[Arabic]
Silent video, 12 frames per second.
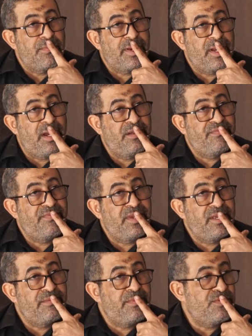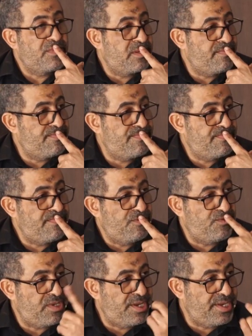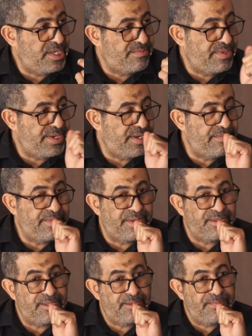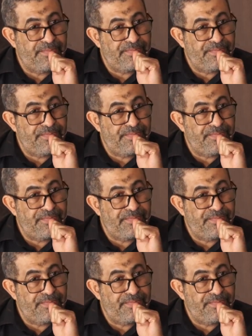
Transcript: كان في موكب حسينية بن خميس